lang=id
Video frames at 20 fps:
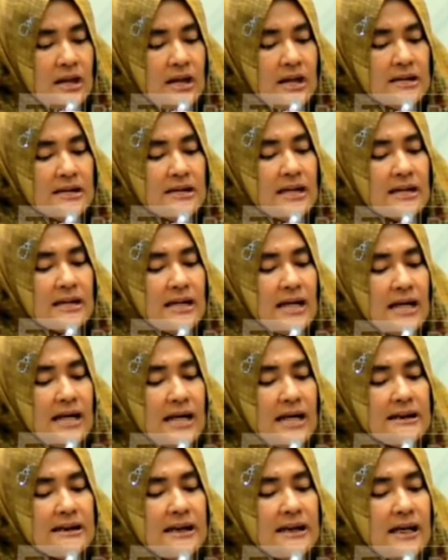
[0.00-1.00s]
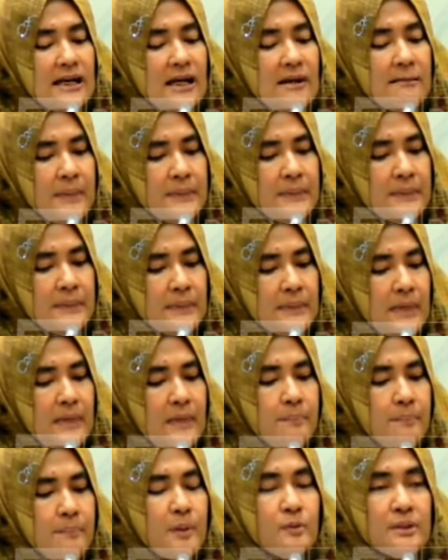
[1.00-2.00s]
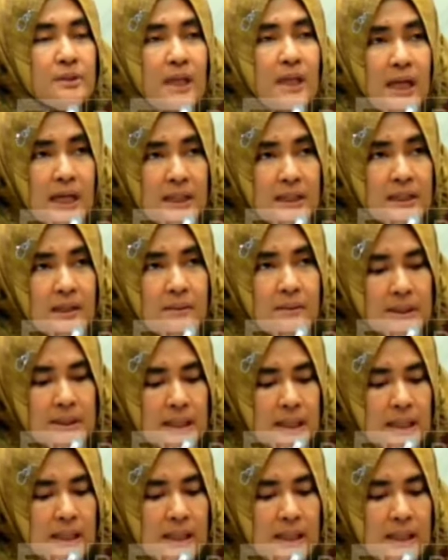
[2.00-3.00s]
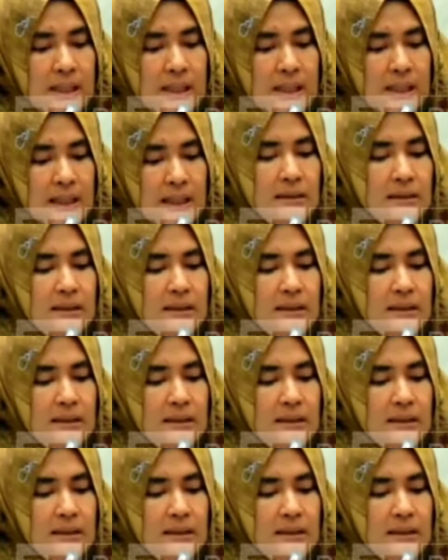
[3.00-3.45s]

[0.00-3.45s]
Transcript: serta kajian dampaknya terhadap perusahaan dan masyarakat.